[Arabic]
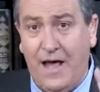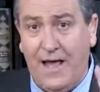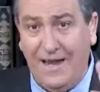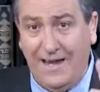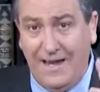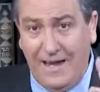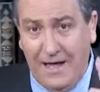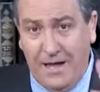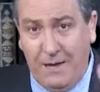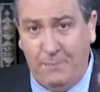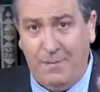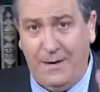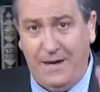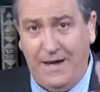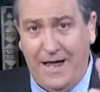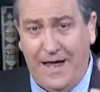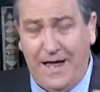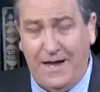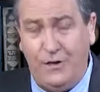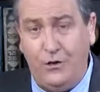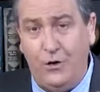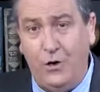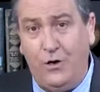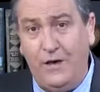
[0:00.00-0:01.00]
الابن
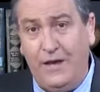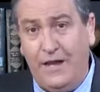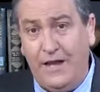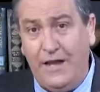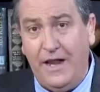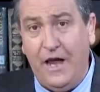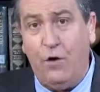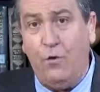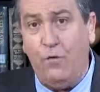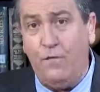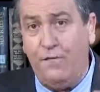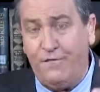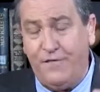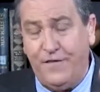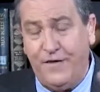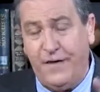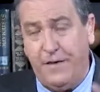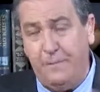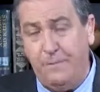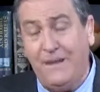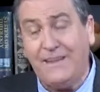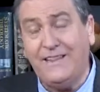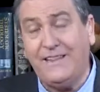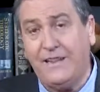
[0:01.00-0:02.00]
أن يعلن له
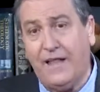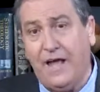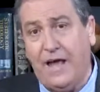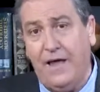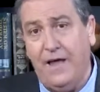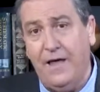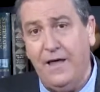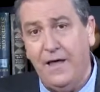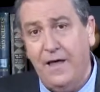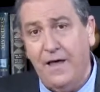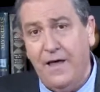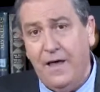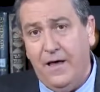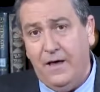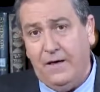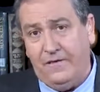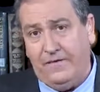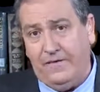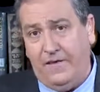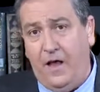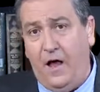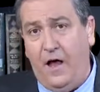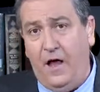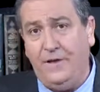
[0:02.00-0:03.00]
في متى
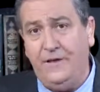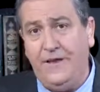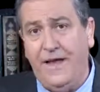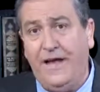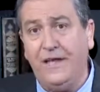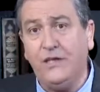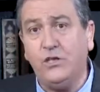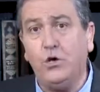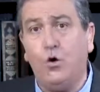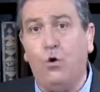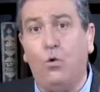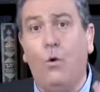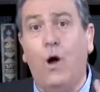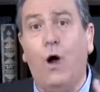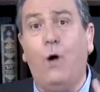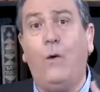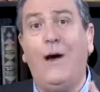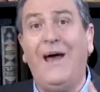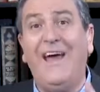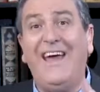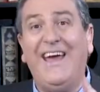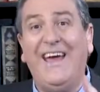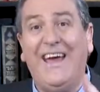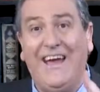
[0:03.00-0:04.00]
إصحاح 11
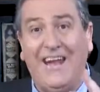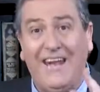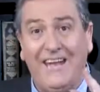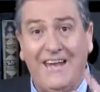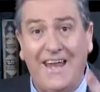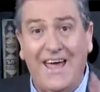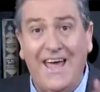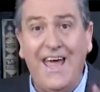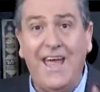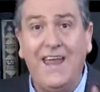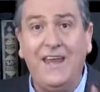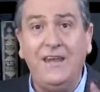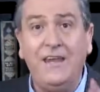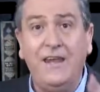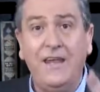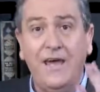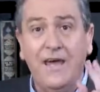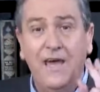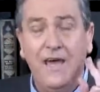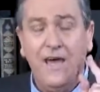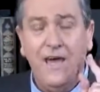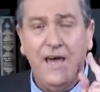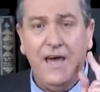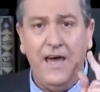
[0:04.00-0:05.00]
وهو إعلان
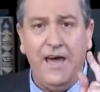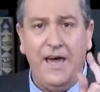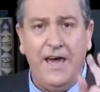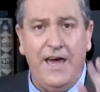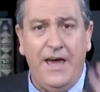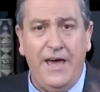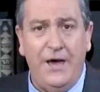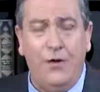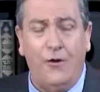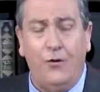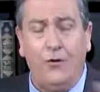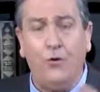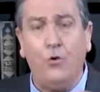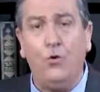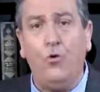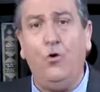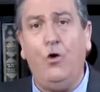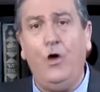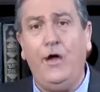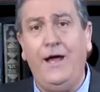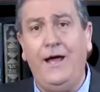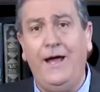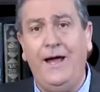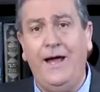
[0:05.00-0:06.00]
آه،
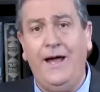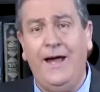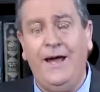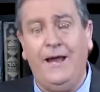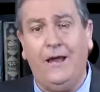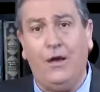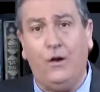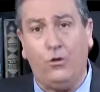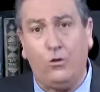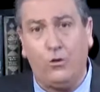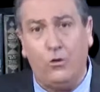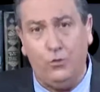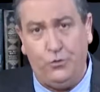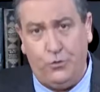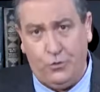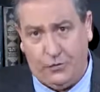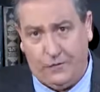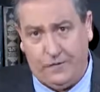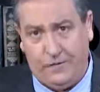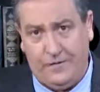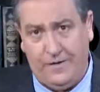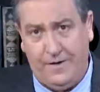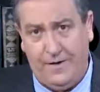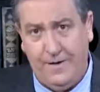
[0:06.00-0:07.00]
الروح
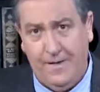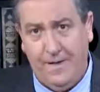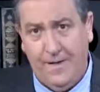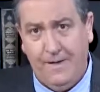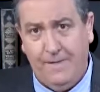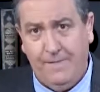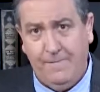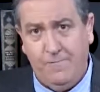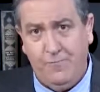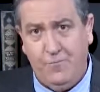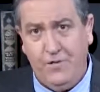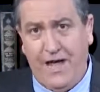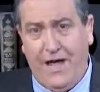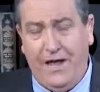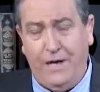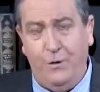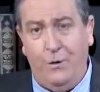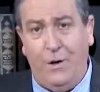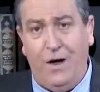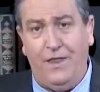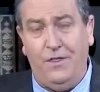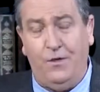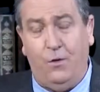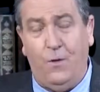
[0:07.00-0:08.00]
القدس يعني
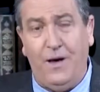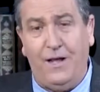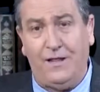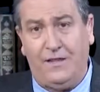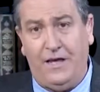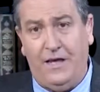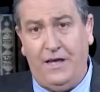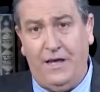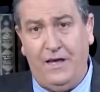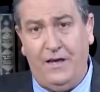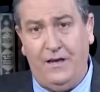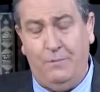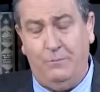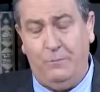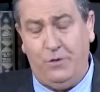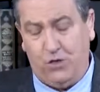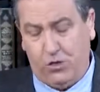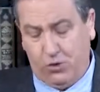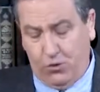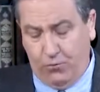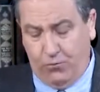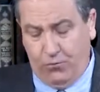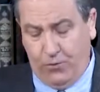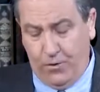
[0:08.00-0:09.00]
وهذا واضح
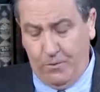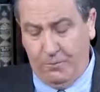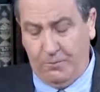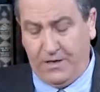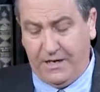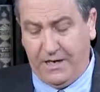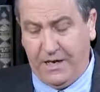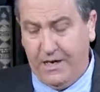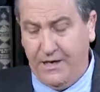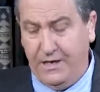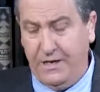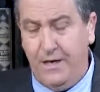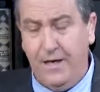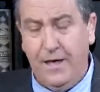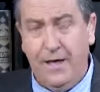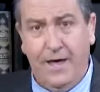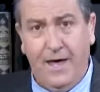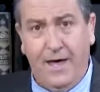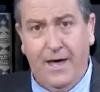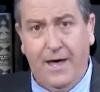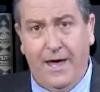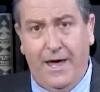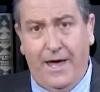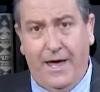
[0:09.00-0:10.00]
بنشوفه يمكن
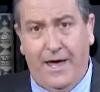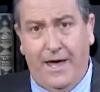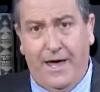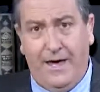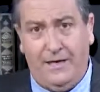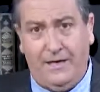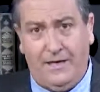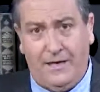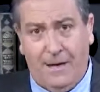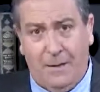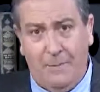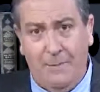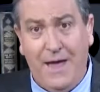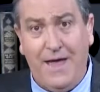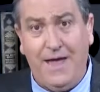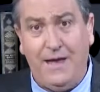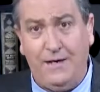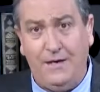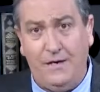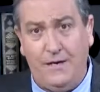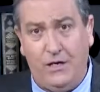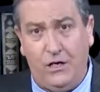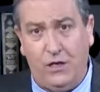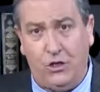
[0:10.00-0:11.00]
آه
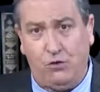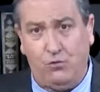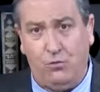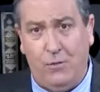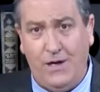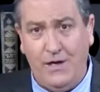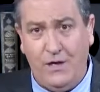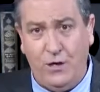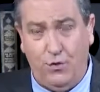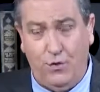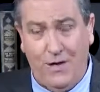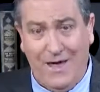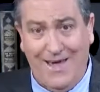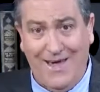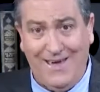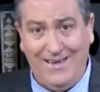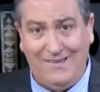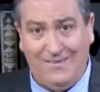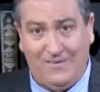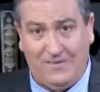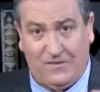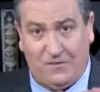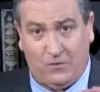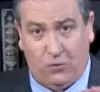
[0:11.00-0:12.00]
كمان شوي
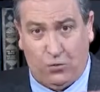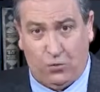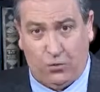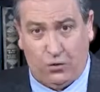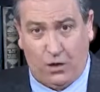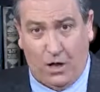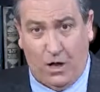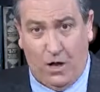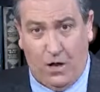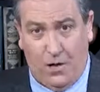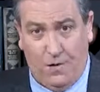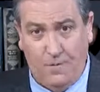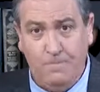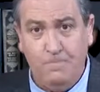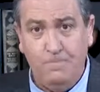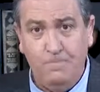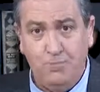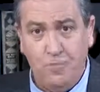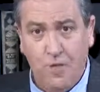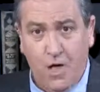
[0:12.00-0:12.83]
هاي السلطان